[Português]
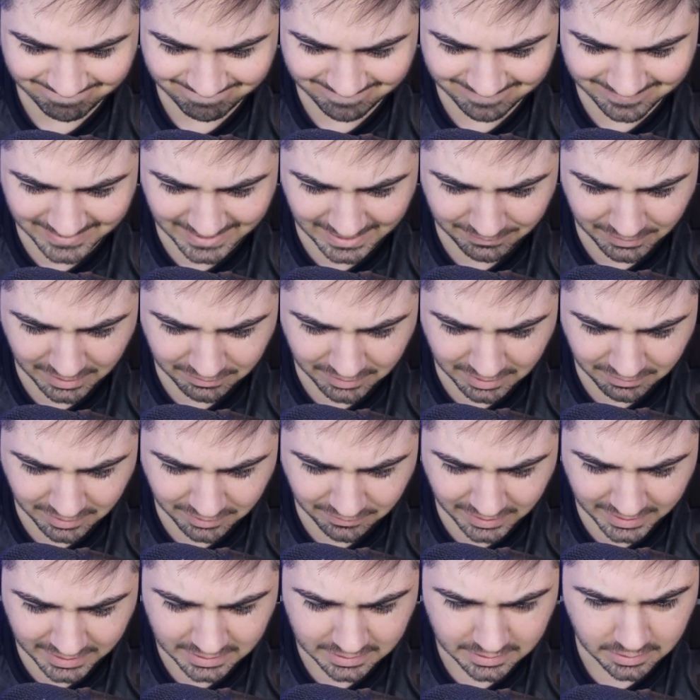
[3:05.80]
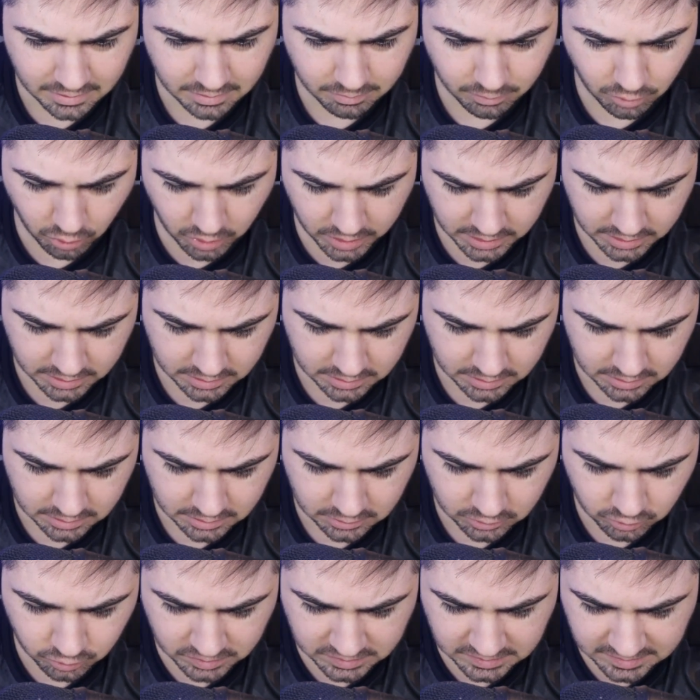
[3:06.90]
Vai, vai, vai, vai, vai. Boa.
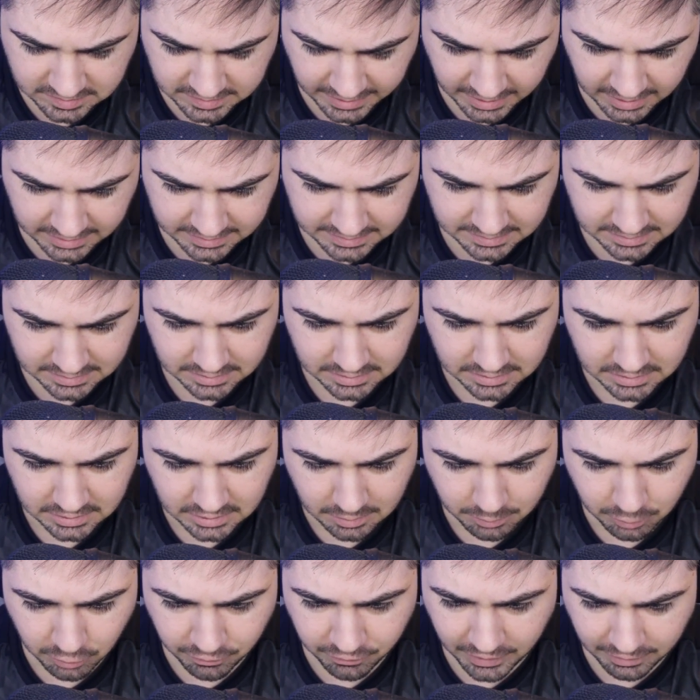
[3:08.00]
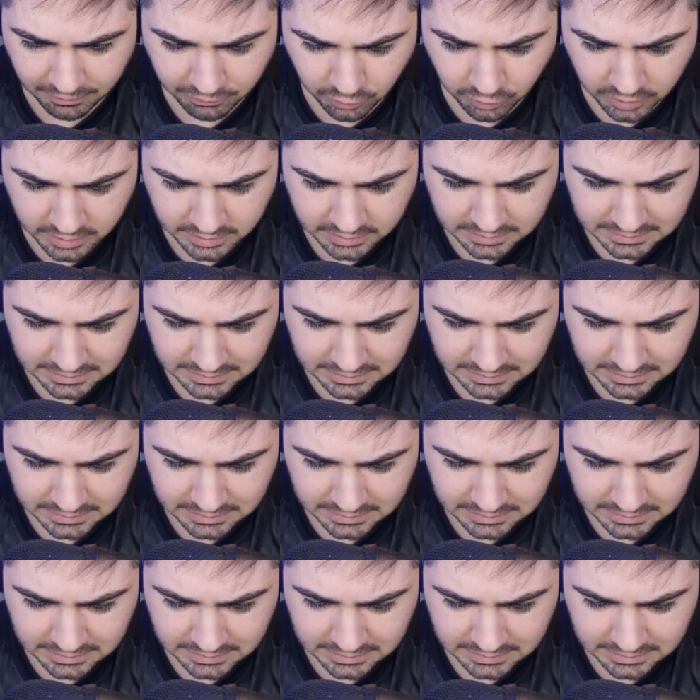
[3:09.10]
Duas estrelas. Por favor.